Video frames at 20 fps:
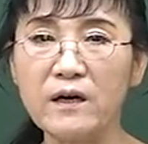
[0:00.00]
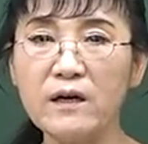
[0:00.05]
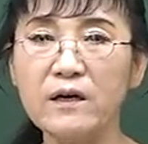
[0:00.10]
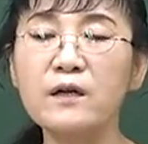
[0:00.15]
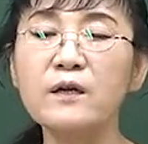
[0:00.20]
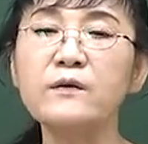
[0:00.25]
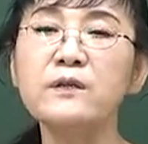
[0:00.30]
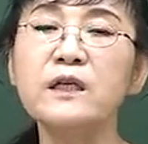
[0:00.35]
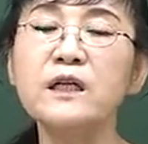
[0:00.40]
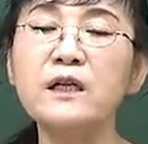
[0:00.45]

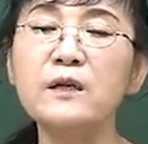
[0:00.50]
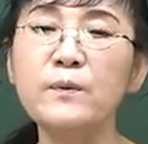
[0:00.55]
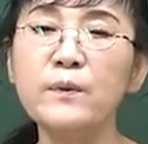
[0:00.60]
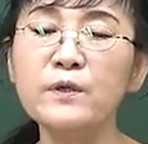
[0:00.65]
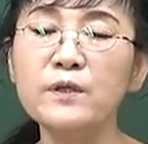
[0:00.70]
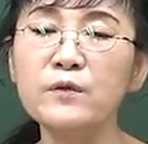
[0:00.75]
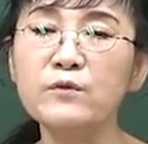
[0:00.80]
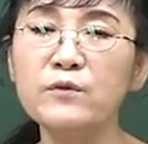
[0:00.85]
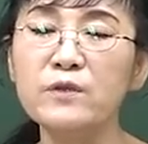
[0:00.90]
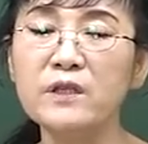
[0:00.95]
그럼
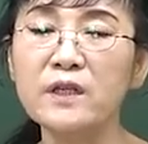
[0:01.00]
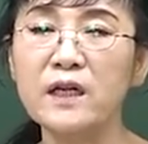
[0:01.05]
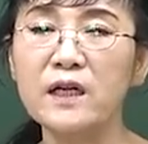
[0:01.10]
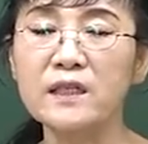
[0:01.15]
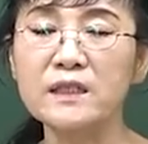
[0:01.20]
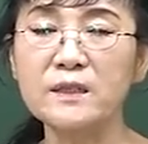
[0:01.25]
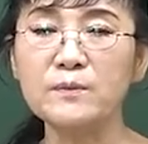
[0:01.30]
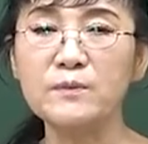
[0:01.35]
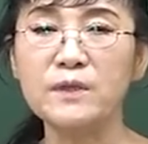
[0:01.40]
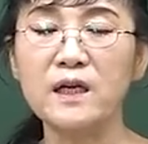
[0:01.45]
일본이
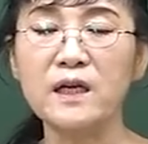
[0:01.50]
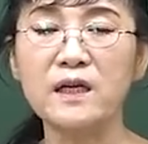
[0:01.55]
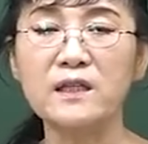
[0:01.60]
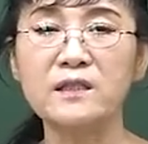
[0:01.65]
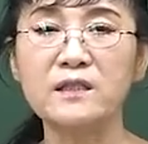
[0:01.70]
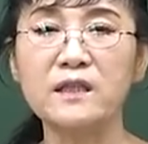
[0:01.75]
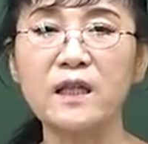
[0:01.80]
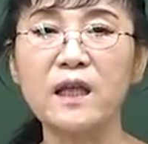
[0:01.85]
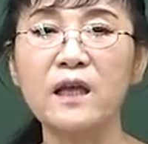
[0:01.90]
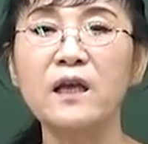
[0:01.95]
우리나라
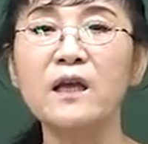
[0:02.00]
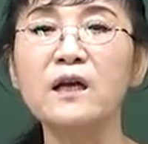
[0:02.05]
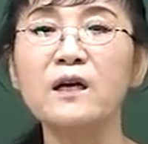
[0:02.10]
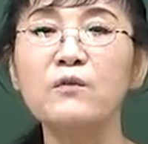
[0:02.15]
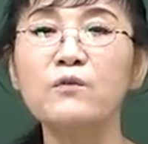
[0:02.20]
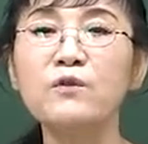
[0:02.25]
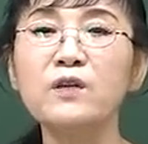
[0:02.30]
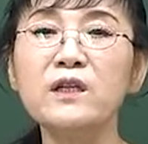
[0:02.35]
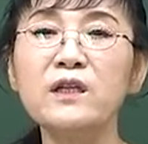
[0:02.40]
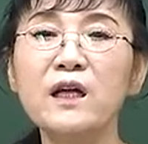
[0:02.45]
침략했을 때
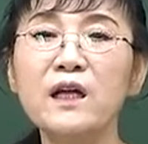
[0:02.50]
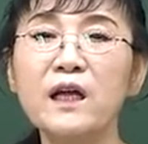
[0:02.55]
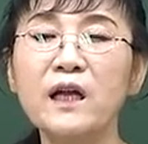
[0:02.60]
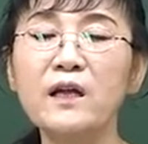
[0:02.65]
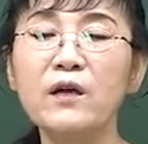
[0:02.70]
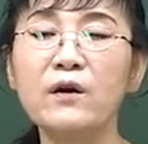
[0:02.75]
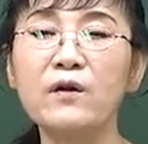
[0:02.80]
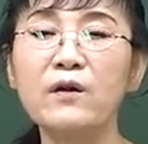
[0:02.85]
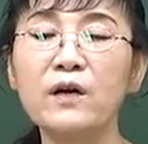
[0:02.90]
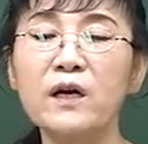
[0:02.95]

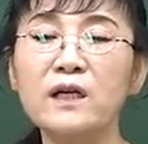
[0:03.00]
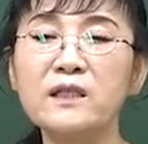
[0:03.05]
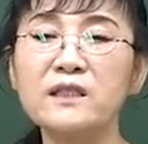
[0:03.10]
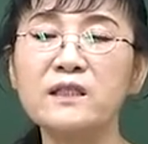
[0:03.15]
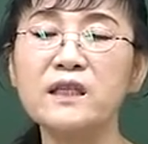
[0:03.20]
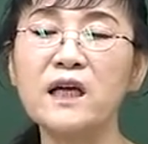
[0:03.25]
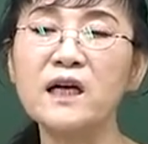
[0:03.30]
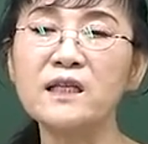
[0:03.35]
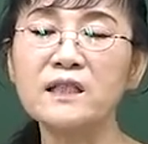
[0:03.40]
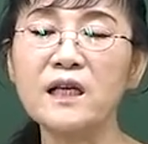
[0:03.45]
우리나라 여러 가지
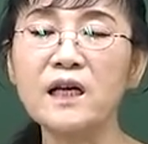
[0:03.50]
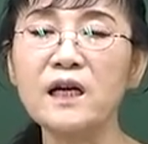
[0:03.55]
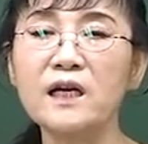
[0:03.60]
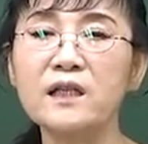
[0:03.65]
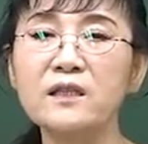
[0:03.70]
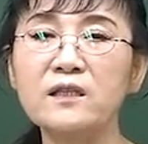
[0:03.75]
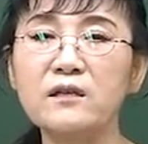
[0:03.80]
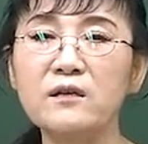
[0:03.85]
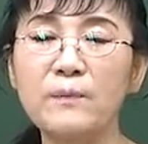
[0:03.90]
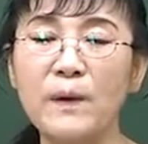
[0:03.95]
사상
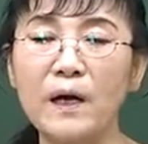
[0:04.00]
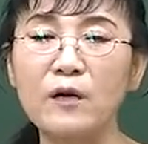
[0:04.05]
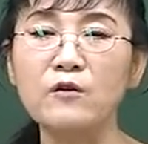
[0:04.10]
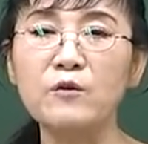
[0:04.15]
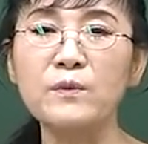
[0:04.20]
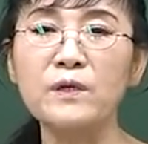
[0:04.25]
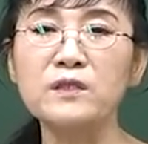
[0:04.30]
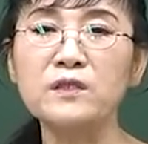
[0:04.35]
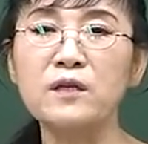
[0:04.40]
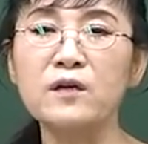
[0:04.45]
같은 걸
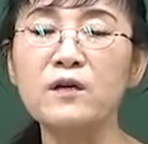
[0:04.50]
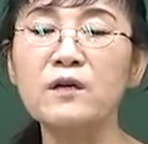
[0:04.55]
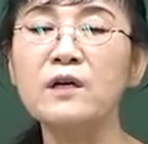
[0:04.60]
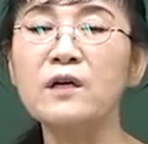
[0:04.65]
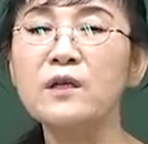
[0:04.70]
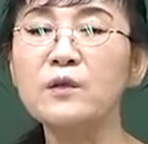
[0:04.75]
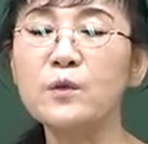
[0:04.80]
바꾸면서